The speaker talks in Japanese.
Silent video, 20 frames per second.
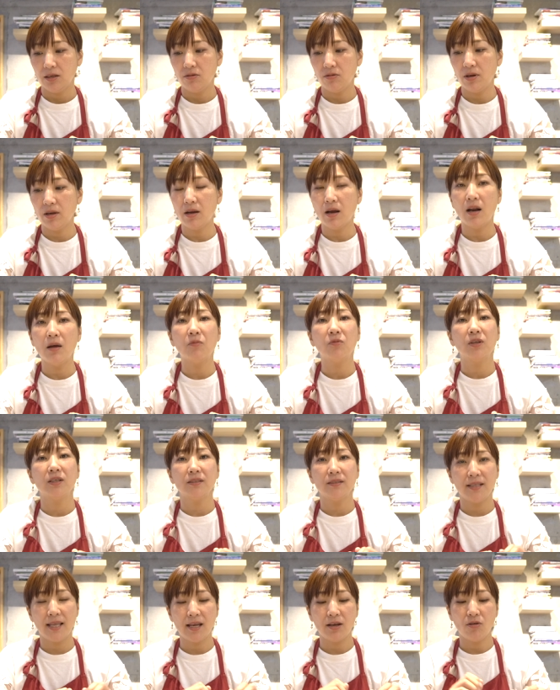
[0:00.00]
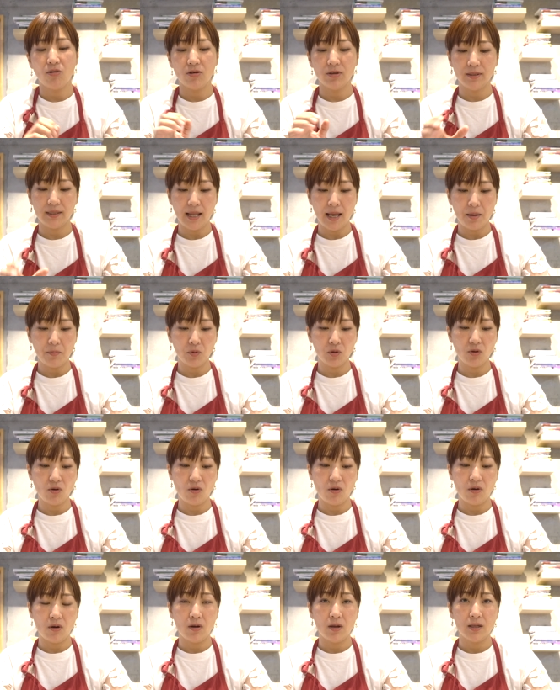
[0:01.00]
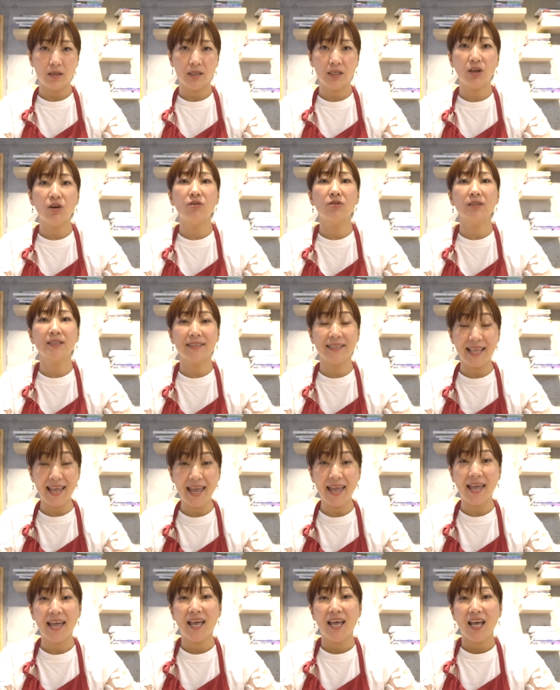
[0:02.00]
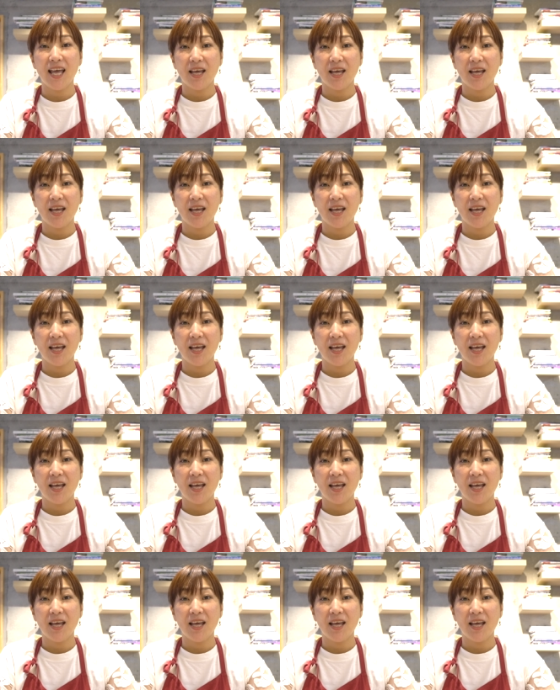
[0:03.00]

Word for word: これからもですねこういったものを利用して、